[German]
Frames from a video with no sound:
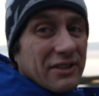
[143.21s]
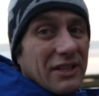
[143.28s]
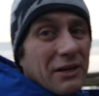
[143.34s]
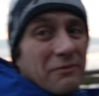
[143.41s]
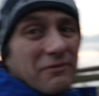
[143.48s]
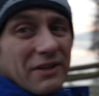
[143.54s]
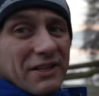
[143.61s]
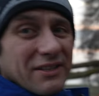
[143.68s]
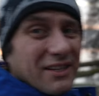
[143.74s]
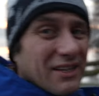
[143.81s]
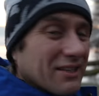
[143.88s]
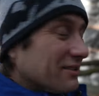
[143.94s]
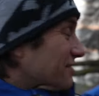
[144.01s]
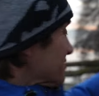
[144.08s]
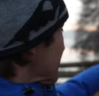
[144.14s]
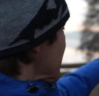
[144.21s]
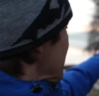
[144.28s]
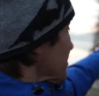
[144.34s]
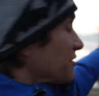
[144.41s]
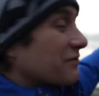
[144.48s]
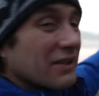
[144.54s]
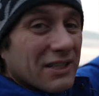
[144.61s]
hier im Winter, das ist
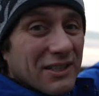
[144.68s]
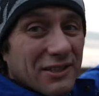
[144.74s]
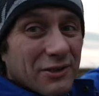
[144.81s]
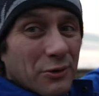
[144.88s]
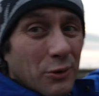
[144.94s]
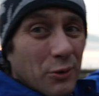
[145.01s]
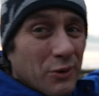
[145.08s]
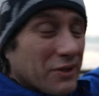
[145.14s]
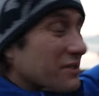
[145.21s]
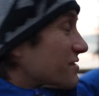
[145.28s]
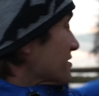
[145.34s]
nicht wirklich grün. Das